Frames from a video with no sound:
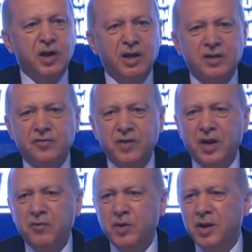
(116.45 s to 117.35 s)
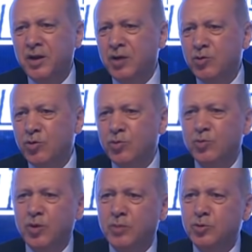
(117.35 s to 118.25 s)
kiralık filan falan
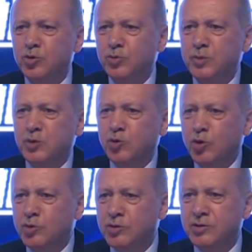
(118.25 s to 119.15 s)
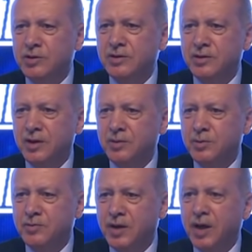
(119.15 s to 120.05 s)
arıyorduk bulamıyorduk. Birçok
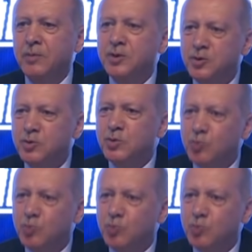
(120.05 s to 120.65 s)
sıkıntılarımız var. Ama şimdi